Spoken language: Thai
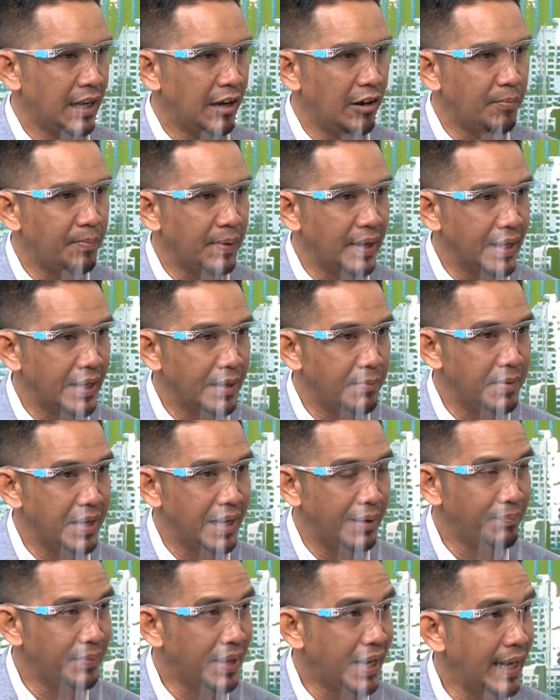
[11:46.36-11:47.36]
เข้าไป
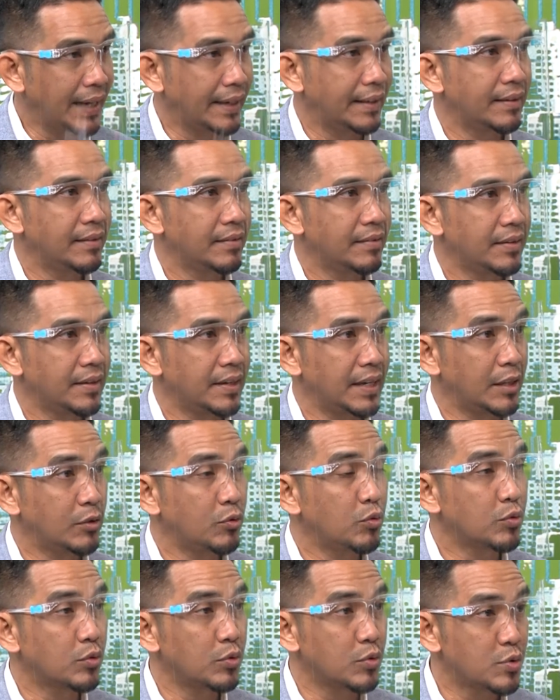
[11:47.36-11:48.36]
มีอำนาจใน
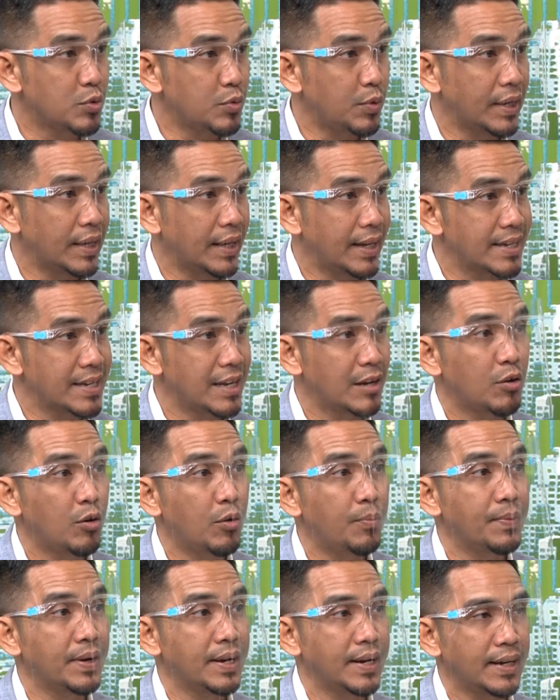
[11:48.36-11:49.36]
ทุกๆส่วนในสัง
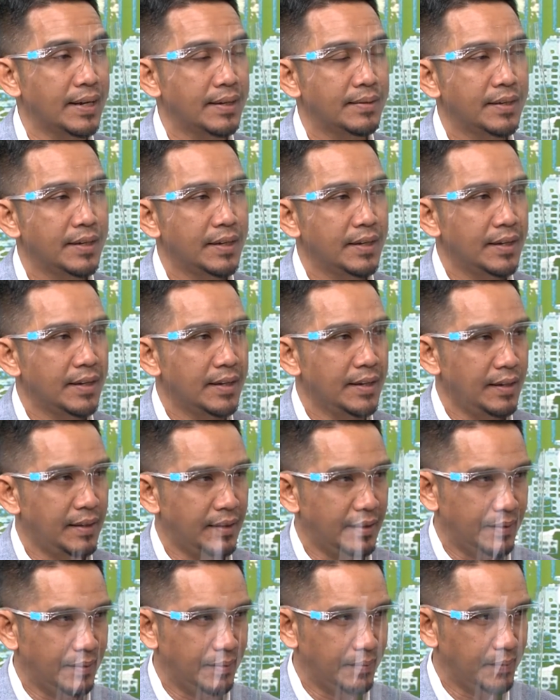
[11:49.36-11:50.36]
คมเนี่ยนะ
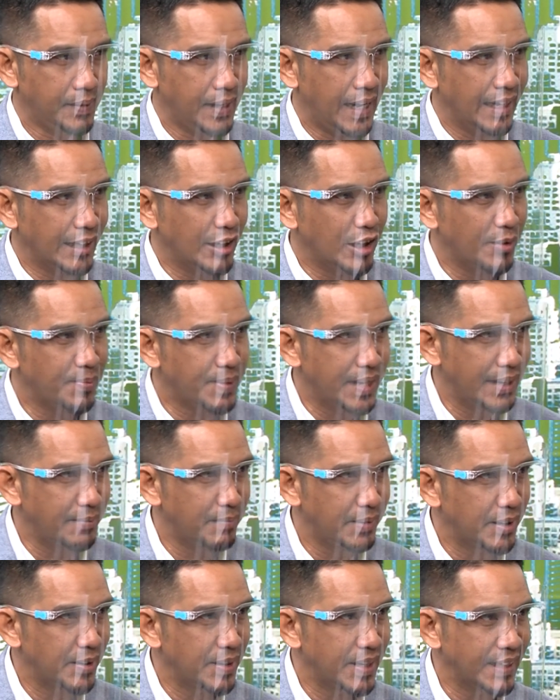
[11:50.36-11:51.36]
การคอร์รัปชัน
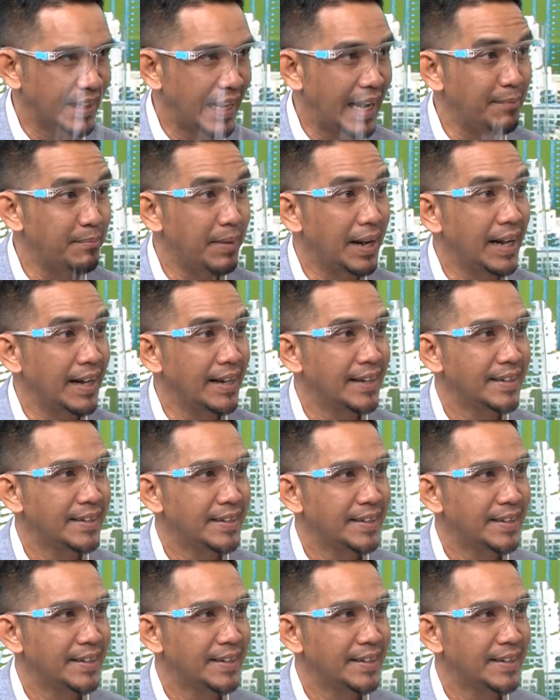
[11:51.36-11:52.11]
มันก็จะตามมา